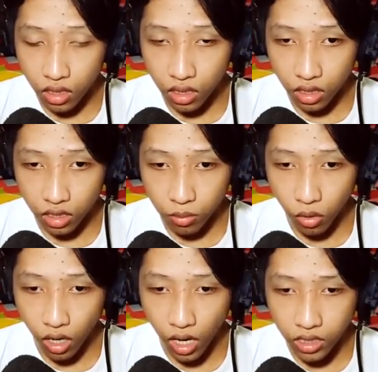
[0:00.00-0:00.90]
Oke,
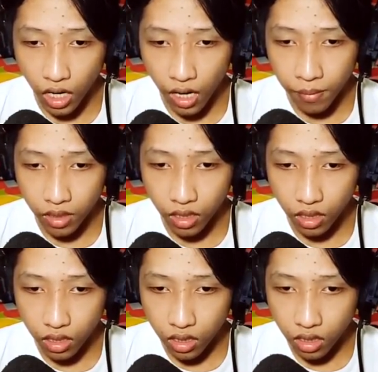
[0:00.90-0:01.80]
semoga aja aman
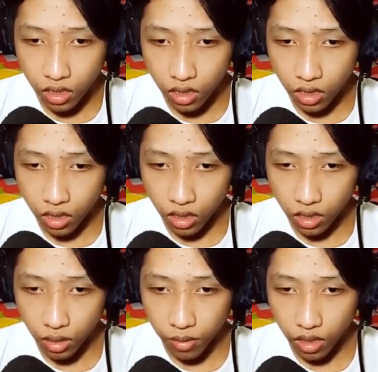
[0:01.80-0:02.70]
ya. Oke,
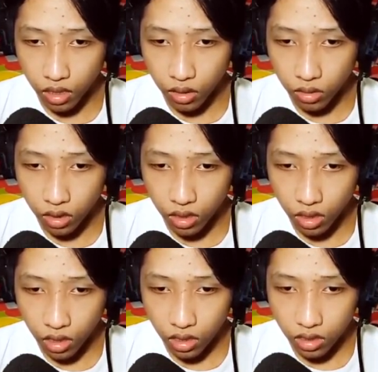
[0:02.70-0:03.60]
kita bakal ngikuti dia
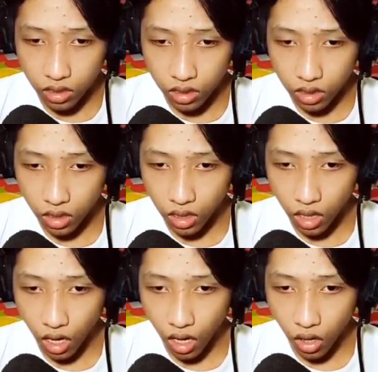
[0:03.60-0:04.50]
guys.
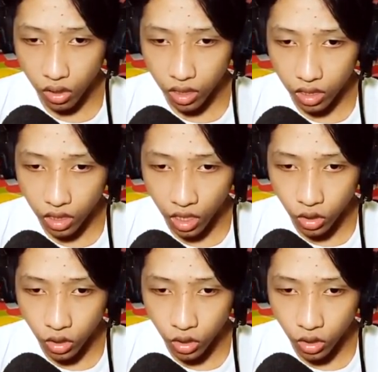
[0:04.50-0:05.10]
Oke, kita nggak